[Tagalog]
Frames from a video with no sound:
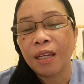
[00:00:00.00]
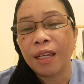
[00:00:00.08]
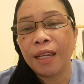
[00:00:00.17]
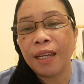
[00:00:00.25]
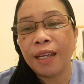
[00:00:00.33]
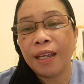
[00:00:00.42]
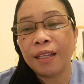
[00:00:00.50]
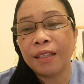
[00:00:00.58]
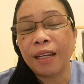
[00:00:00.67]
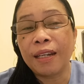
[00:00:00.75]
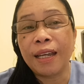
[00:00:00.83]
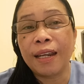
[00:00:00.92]
Eh,
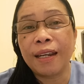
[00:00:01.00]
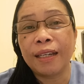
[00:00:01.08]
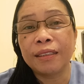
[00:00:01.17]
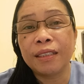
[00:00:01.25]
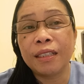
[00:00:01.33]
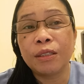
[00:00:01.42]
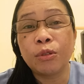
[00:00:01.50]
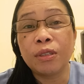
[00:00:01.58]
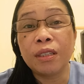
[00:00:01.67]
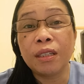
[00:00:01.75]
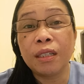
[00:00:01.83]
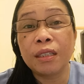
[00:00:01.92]
tandaan natin,
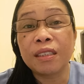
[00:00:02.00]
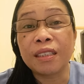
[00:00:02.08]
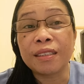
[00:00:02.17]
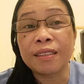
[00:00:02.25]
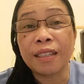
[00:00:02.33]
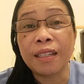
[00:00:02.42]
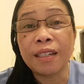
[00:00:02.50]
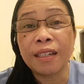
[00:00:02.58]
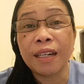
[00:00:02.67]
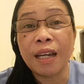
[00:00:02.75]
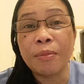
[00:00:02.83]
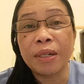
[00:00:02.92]
2016,
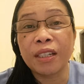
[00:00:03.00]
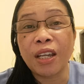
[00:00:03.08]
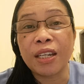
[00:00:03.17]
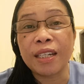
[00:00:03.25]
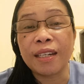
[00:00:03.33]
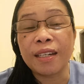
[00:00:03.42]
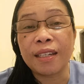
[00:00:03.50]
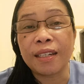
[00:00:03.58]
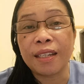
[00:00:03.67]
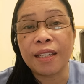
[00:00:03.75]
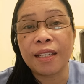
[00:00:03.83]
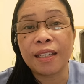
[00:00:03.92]
naglaban kay ni
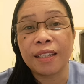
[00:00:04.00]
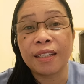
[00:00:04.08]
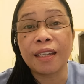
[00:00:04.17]
Lini,